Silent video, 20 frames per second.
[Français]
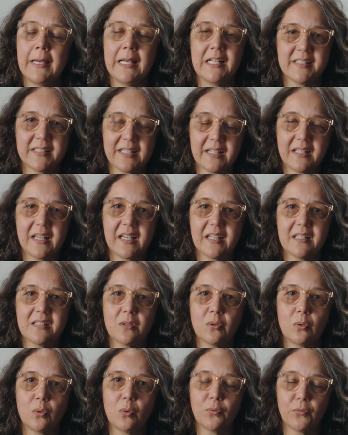Elle
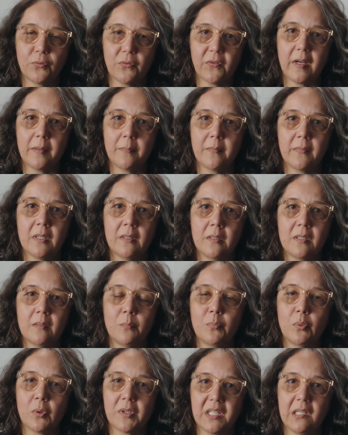s'adresse aux femmes
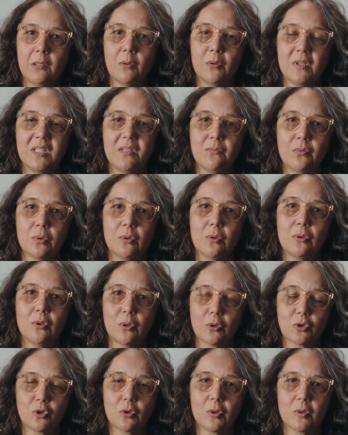pour qui le niveau de
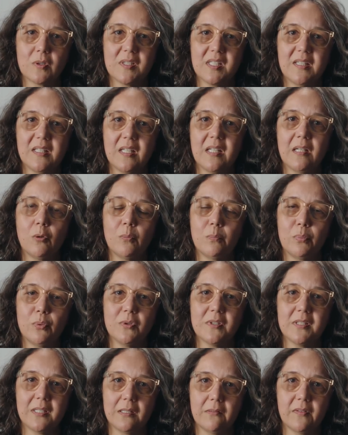dangerosité est le
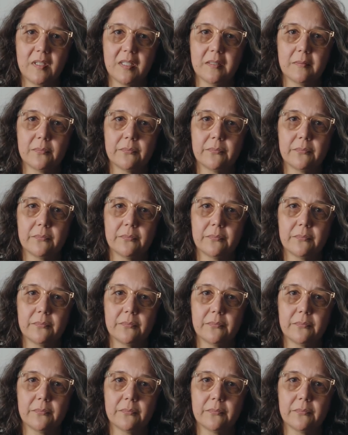plus élevé.